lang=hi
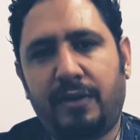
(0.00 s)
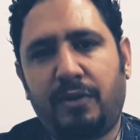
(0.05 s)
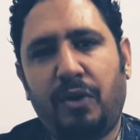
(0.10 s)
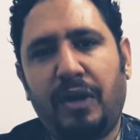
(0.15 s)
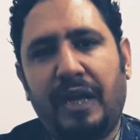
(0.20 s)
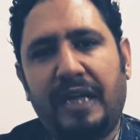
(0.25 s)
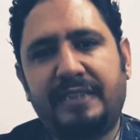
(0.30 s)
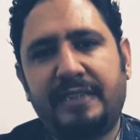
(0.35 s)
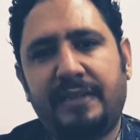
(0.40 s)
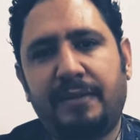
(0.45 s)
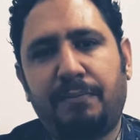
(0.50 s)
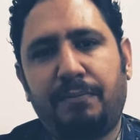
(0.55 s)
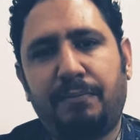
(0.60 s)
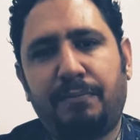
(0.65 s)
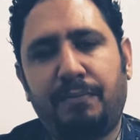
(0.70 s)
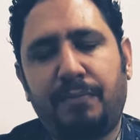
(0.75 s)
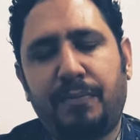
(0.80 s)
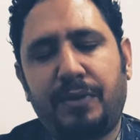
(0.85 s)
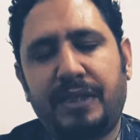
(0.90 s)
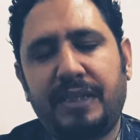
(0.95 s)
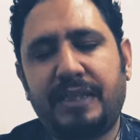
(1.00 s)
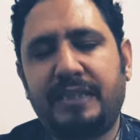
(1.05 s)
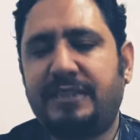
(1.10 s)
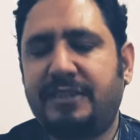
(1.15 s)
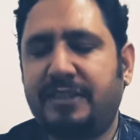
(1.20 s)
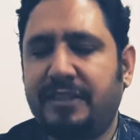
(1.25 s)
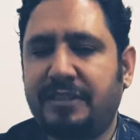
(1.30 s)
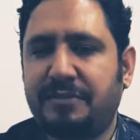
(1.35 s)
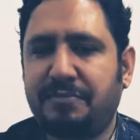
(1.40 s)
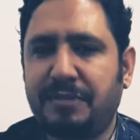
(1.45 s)
कोलेजन
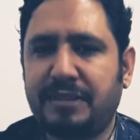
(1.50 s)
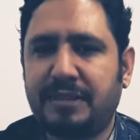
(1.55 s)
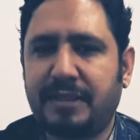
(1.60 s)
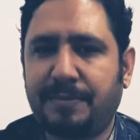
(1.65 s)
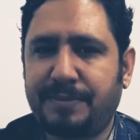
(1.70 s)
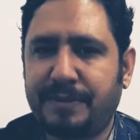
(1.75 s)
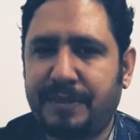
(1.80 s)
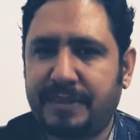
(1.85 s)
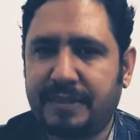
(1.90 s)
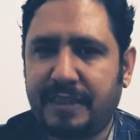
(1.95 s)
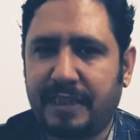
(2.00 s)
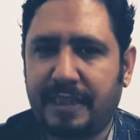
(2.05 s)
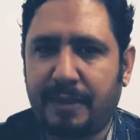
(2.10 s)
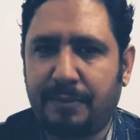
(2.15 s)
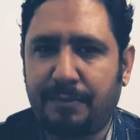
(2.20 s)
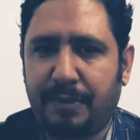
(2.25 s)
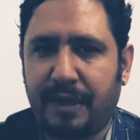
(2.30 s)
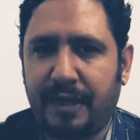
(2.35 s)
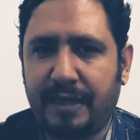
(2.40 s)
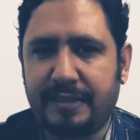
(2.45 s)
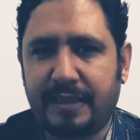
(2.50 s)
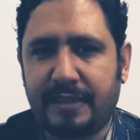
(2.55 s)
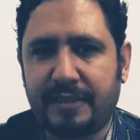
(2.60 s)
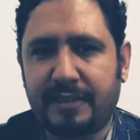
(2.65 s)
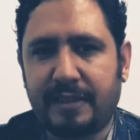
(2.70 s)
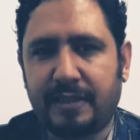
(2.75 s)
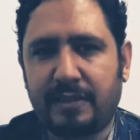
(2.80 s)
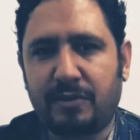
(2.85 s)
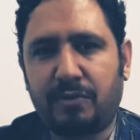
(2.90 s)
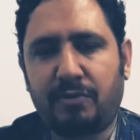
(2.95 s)
किस चीज़ में सबसे ज़्यादा पाया
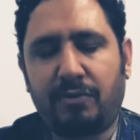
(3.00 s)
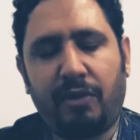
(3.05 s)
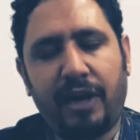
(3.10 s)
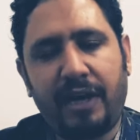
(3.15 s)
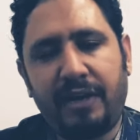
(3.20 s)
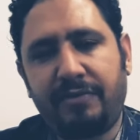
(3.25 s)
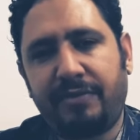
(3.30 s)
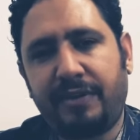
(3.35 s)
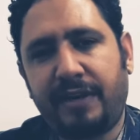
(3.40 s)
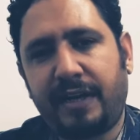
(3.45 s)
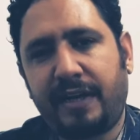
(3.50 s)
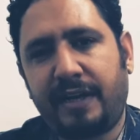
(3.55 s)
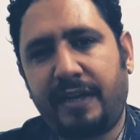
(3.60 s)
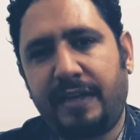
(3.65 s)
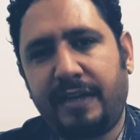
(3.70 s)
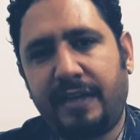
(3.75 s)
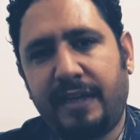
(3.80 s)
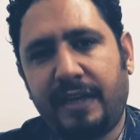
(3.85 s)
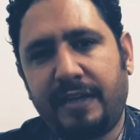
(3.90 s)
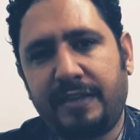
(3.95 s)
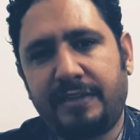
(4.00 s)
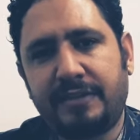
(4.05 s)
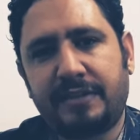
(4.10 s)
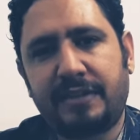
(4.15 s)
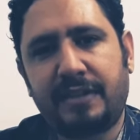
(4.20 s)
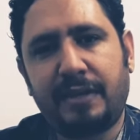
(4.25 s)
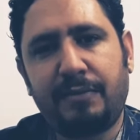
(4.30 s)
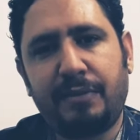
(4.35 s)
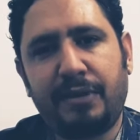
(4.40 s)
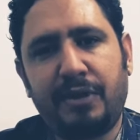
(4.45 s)
जाता है तो क्वाइट फ्रेंकली ये
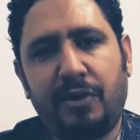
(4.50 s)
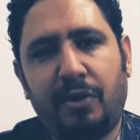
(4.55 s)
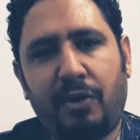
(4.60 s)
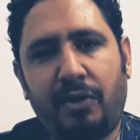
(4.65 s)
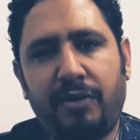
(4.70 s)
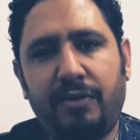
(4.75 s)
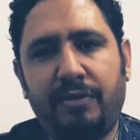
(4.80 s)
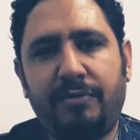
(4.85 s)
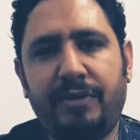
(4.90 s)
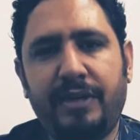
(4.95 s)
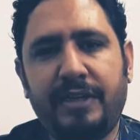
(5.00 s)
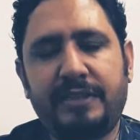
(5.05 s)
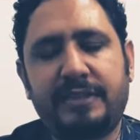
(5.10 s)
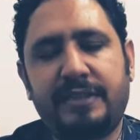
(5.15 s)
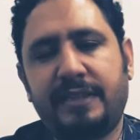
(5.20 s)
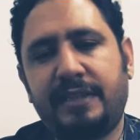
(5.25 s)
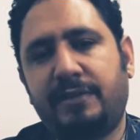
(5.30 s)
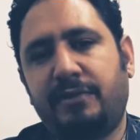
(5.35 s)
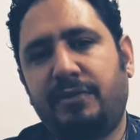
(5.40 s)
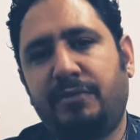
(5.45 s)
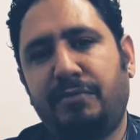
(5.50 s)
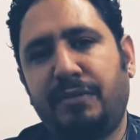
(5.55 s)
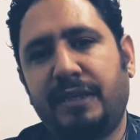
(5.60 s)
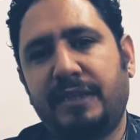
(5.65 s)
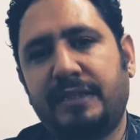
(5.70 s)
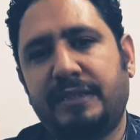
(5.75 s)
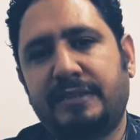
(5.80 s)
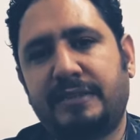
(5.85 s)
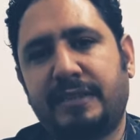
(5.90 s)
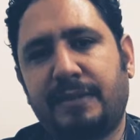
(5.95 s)
जितने भी नॉन वेज हैं
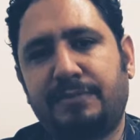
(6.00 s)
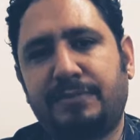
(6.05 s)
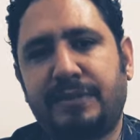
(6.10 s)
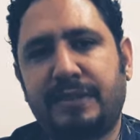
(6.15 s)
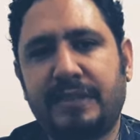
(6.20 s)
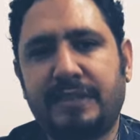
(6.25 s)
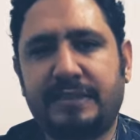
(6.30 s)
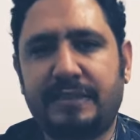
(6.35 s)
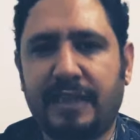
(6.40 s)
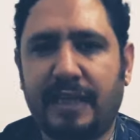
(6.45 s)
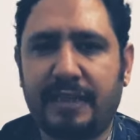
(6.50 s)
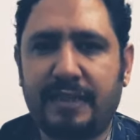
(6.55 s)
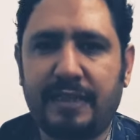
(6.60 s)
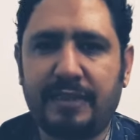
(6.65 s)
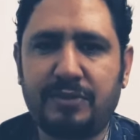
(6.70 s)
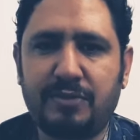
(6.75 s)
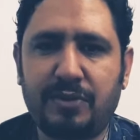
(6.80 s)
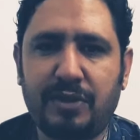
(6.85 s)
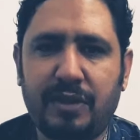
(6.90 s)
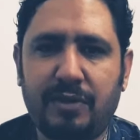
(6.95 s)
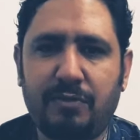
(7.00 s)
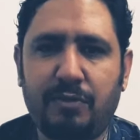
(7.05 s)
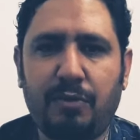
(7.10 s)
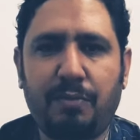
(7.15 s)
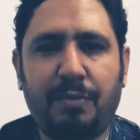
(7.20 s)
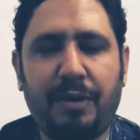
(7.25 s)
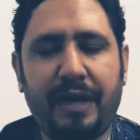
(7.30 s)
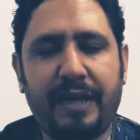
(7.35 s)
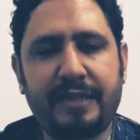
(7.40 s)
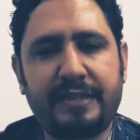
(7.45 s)
उनमें सबसे ज़्यादा जो है वो
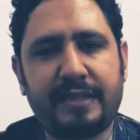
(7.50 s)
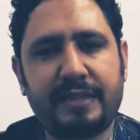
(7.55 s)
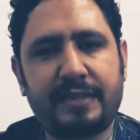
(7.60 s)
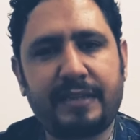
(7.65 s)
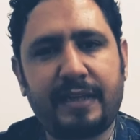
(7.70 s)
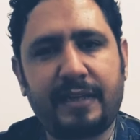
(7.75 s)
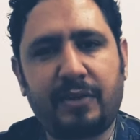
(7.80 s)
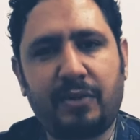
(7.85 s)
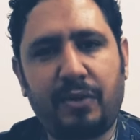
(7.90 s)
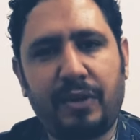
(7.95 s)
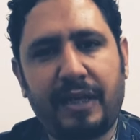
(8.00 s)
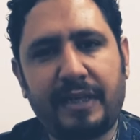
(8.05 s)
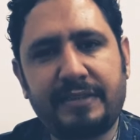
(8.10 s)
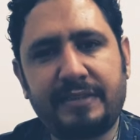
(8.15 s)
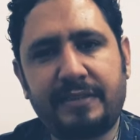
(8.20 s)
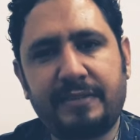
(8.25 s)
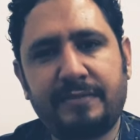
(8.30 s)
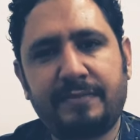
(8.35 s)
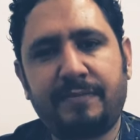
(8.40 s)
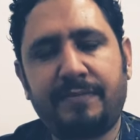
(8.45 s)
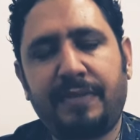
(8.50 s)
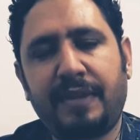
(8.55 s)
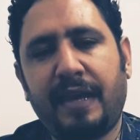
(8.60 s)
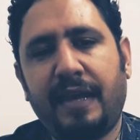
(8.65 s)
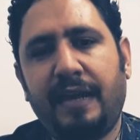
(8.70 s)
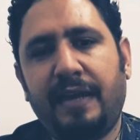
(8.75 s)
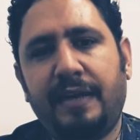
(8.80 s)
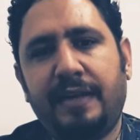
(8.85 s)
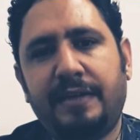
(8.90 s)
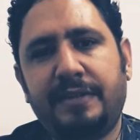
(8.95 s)
पाया जाता है कोलेजन
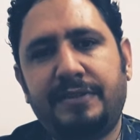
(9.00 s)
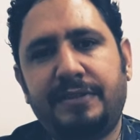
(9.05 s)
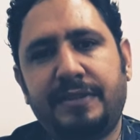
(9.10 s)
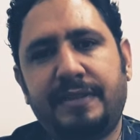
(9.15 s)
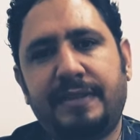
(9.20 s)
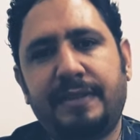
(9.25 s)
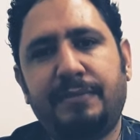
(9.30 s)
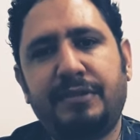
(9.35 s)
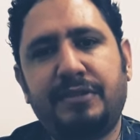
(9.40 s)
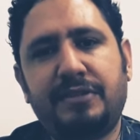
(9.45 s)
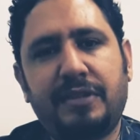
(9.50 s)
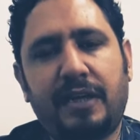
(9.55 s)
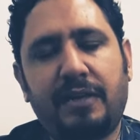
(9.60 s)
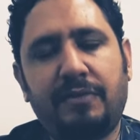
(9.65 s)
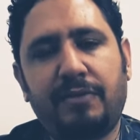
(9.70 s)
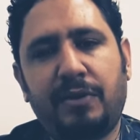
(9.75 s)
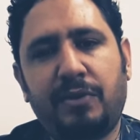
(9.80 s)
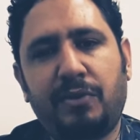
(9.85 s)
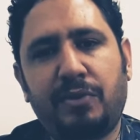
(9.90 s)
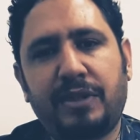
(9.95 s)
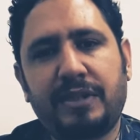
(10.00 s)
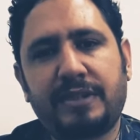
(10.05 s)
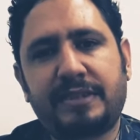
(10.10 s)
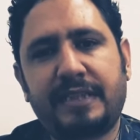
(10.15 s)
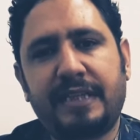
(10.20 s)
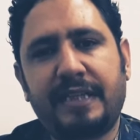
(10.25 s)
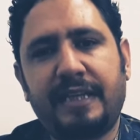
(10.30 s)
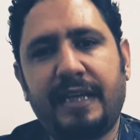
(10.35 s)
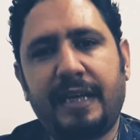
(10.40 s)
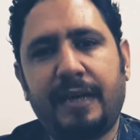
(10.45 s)
जितनी भी जानवरों की
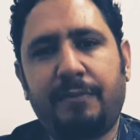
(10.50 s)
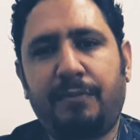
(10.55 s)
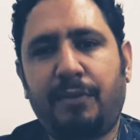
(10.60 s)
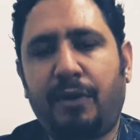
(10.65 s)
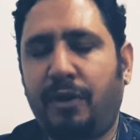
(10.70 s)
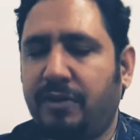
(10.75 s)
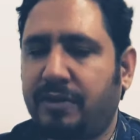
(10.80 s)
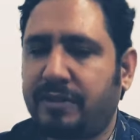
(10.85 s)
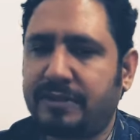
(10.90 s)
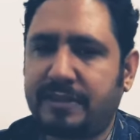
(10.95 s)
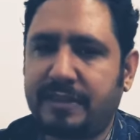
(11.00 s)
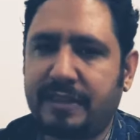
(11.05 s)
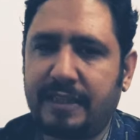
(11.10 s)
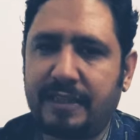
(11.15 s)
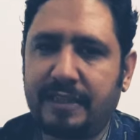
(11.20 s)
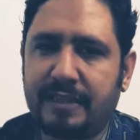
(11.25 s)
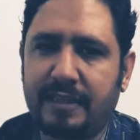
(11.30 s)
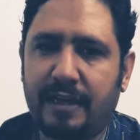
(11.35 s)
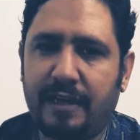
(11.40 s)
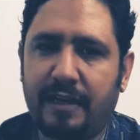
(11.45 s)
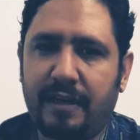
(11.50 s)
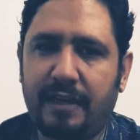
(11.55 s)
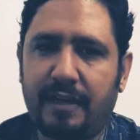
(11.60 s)
स्किन है पॉर्क स्किन